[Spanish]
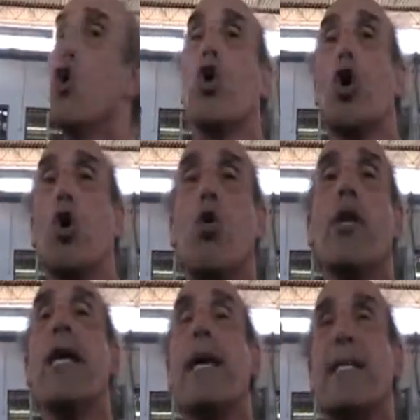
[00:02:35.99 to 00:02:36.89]
lo que
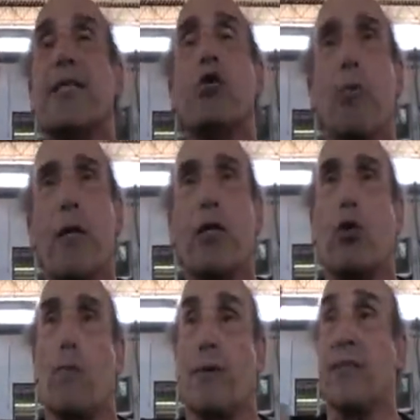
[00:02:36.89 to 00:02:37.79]
ocurre es, no me
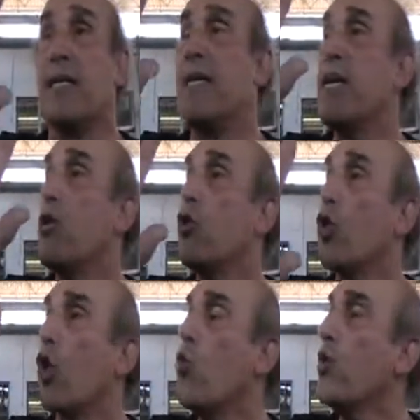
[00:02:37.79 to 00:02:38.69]
ropas lo
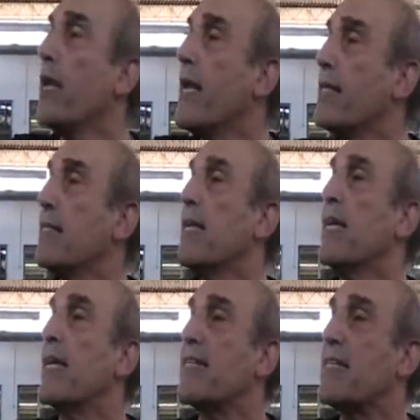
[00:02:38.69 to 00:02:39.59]
que ocurre es
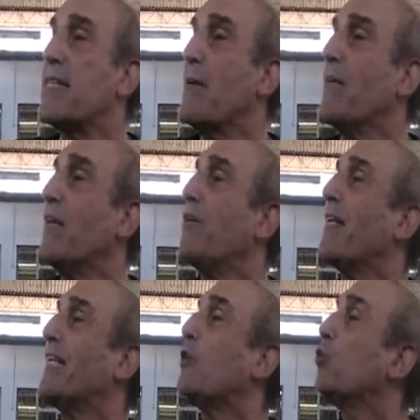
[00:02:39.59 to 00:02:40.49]
que sencillamente
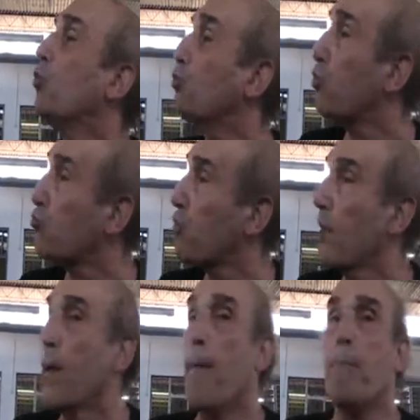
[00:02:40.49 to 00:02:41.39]
faltan ductos
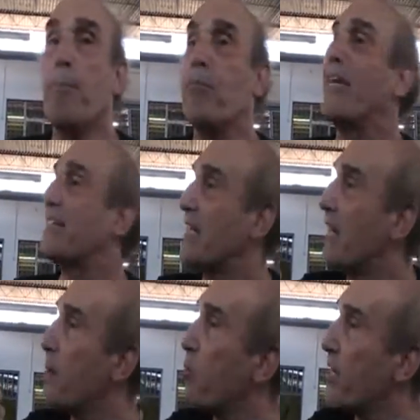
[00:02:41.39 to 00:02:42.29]
que
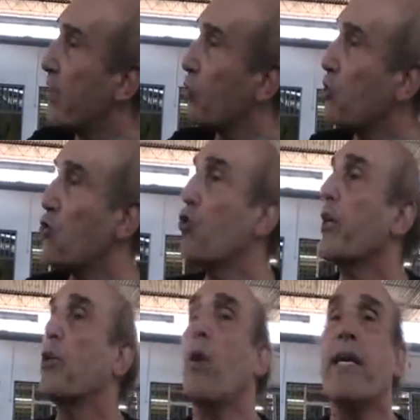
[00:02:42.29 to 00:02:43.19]
estén en buena condición,
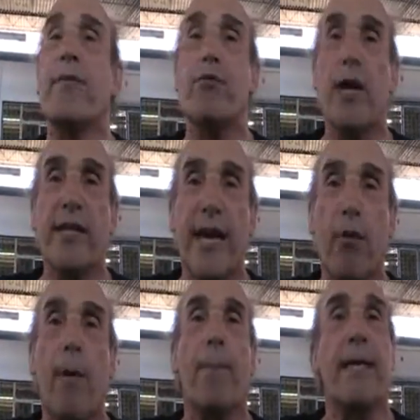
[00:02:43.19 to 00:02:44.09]
que no haya fuga de
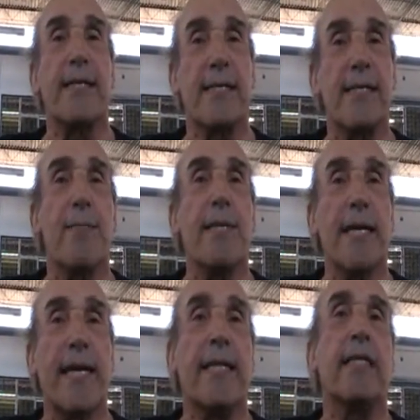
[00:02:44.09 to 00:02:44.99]
agua para que sencillamente
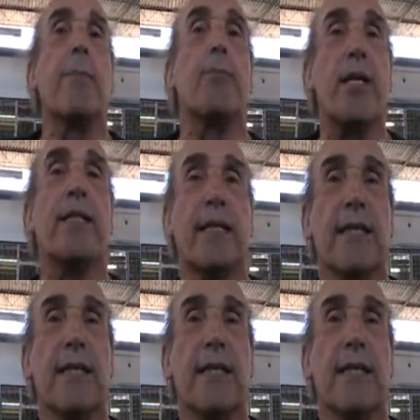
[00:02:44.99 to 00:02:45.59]
la gente pueda